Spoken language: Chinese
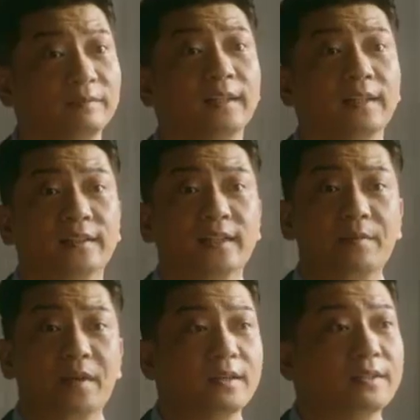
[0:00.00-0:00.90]
好了，
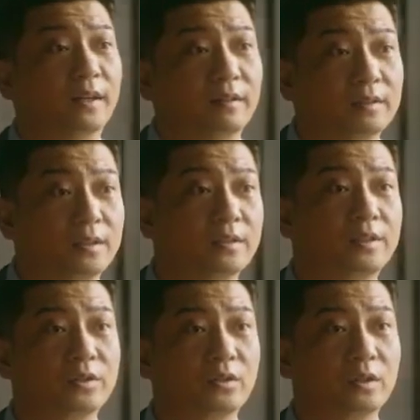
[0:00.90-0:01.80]
大家没意见了，
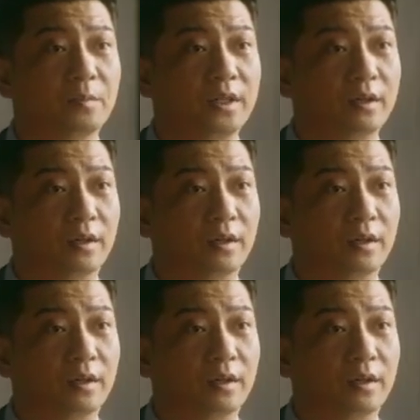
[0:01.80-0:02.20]
事情就